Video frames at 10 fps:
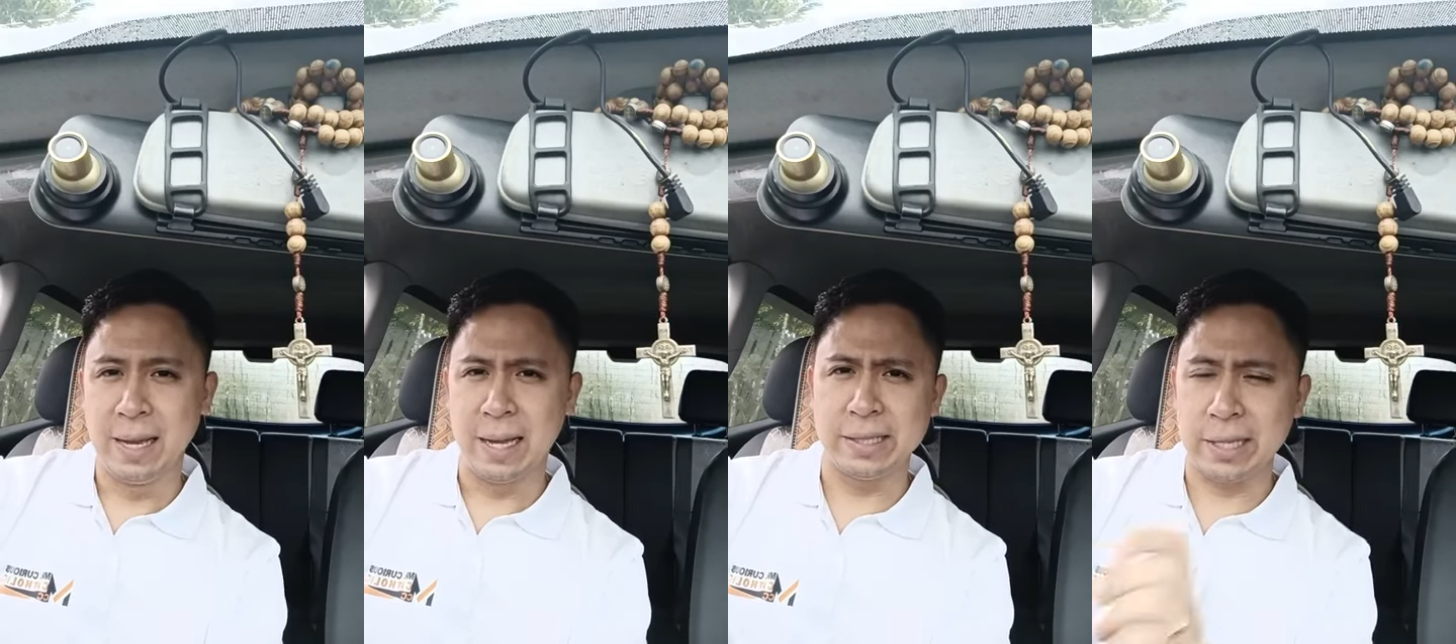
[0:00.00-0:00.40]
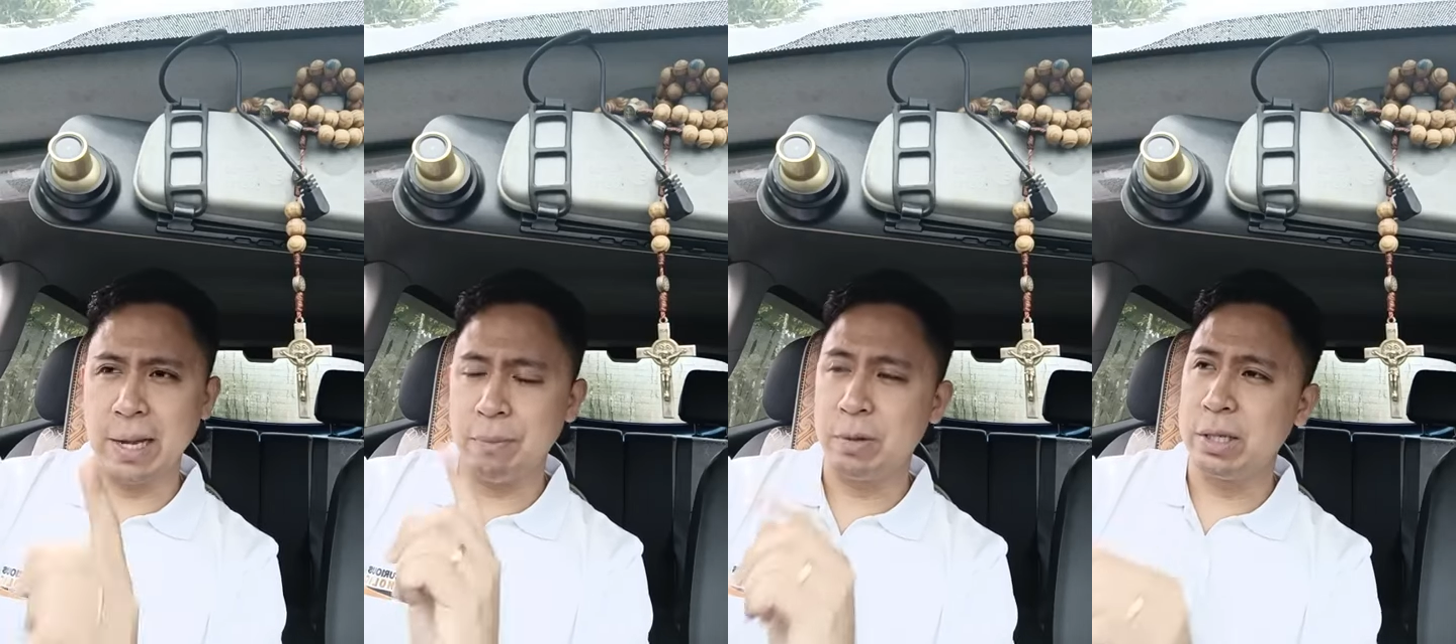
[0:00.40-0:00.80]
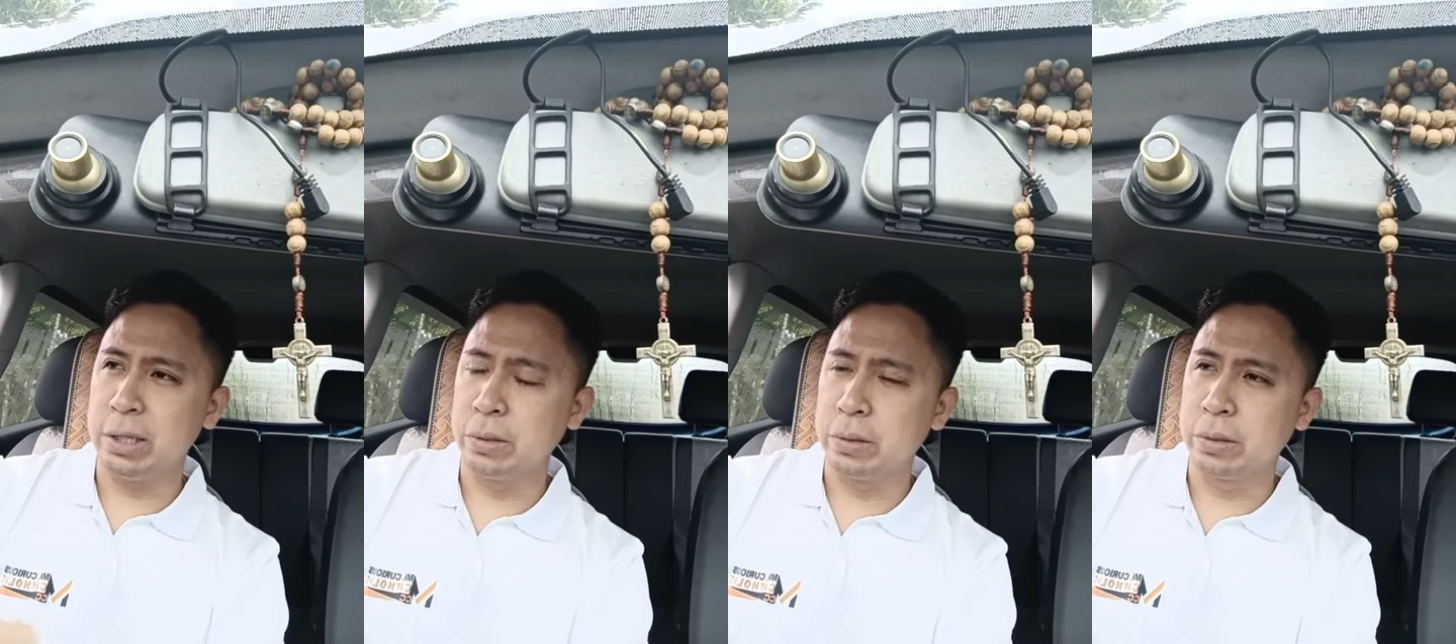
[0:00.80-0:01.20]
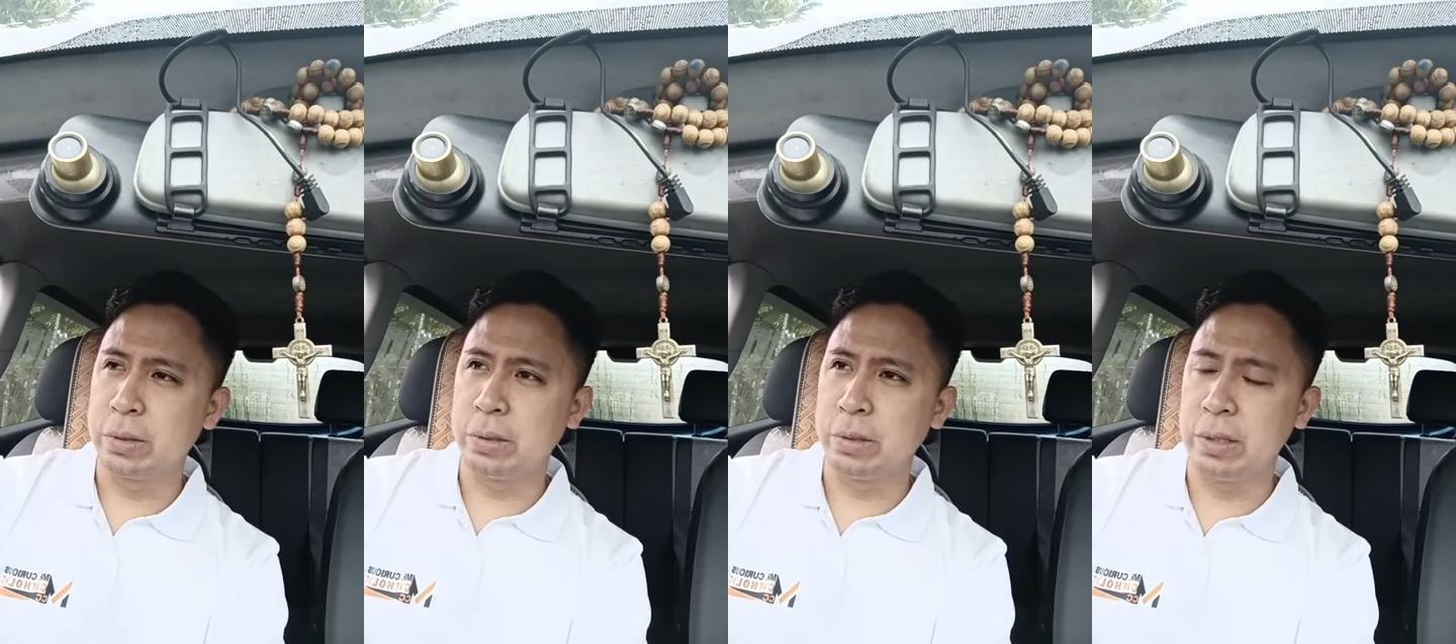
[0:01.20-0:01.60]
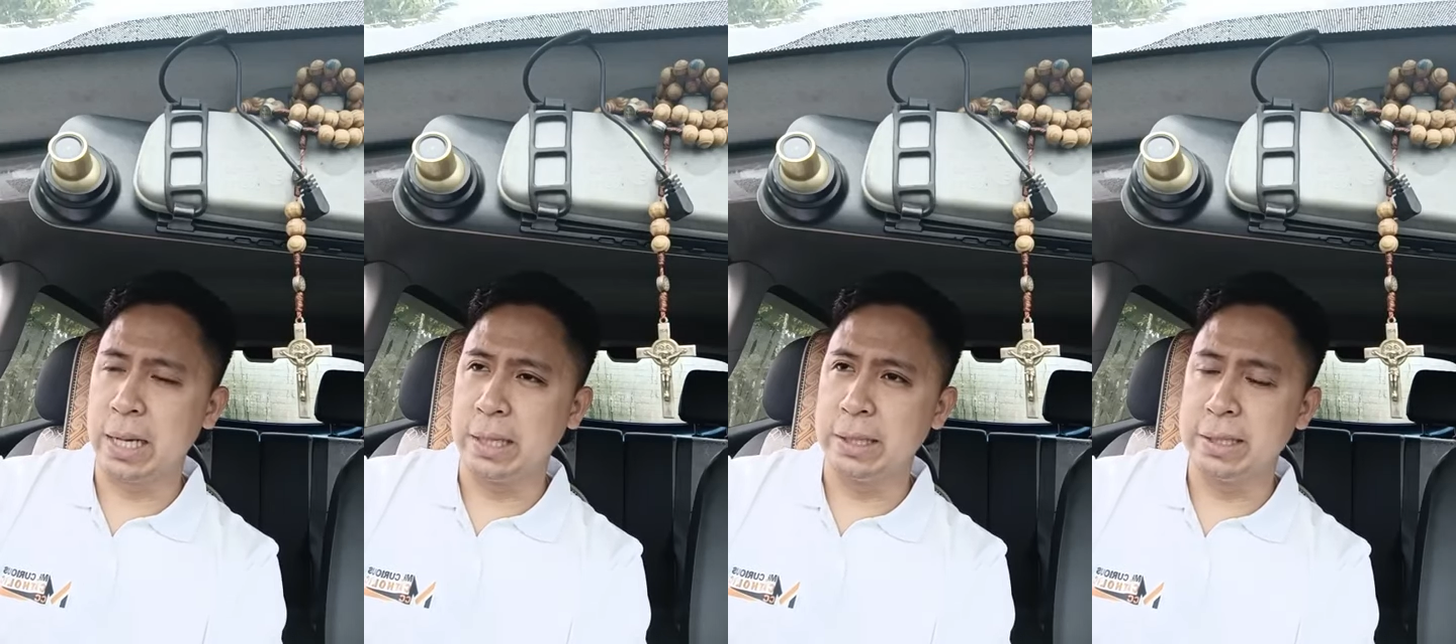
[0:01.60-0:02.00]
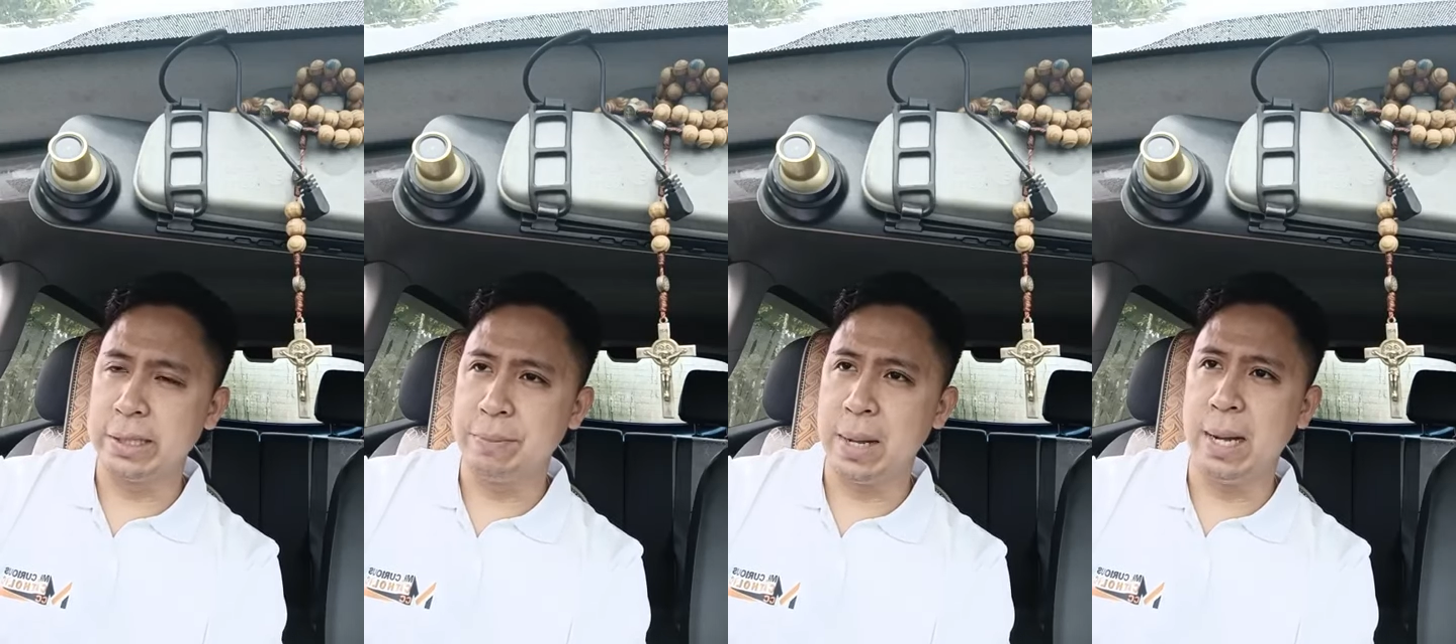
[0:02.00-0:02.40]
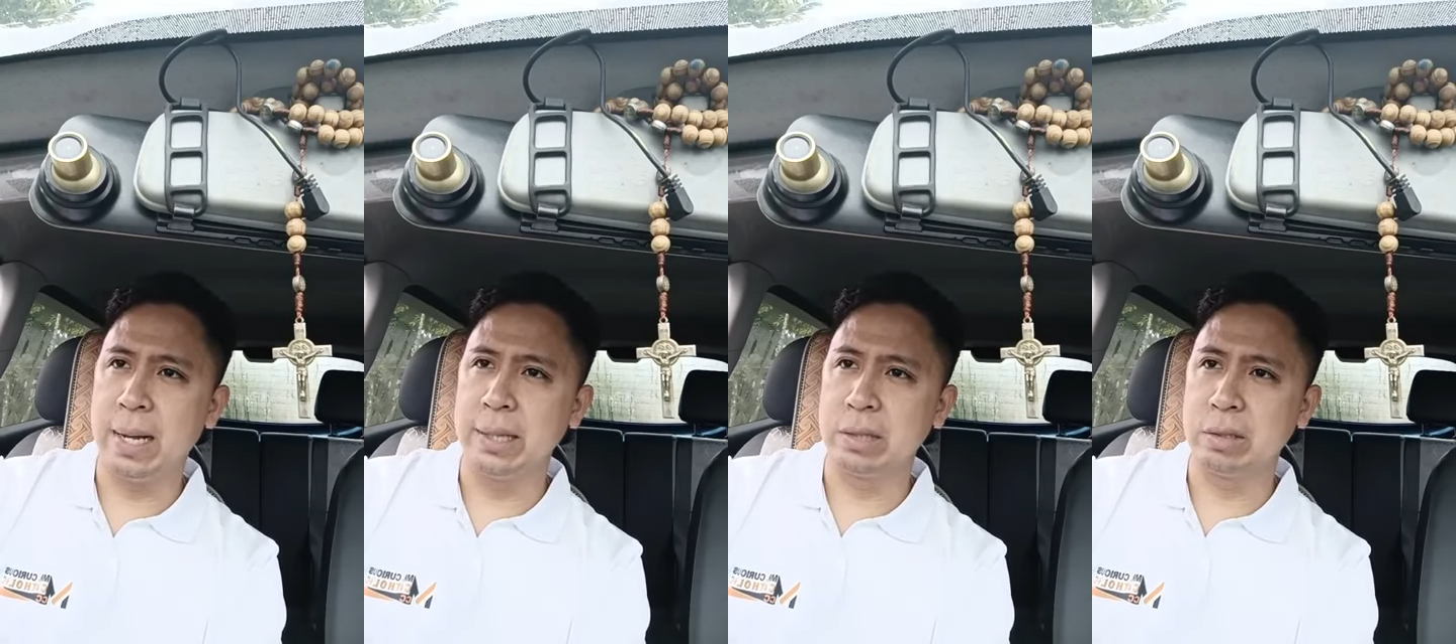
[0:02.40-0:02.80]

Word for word: At yan nga pong itinuturo no, ng ating simbahan